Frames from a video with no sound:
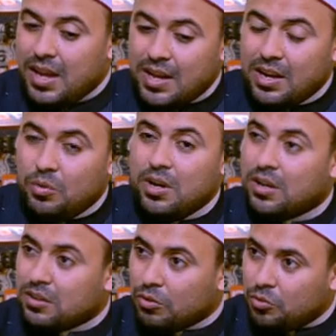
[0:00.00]
انا واللي
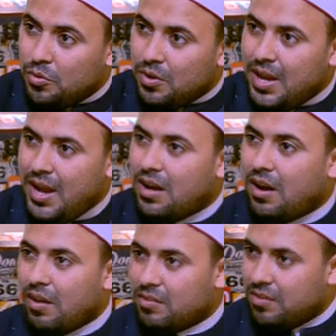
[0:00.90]
اخترته احنا
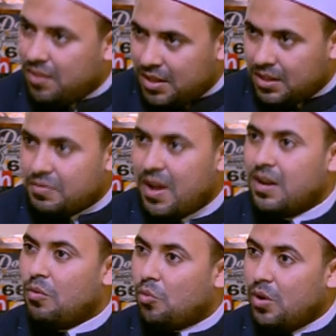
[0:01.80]
خلاص
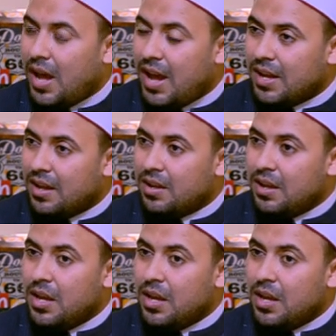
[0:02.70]
اتفقنا وكل حاجه